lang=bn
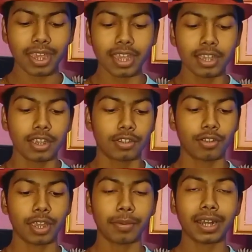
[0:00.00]
হবে
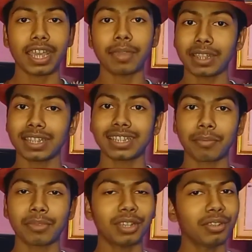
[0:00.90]
সো এবার এই ম্যাজিকটি
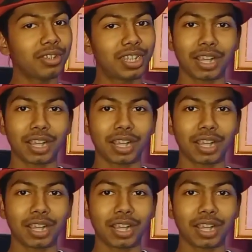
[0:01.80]
আপনি কিন্তু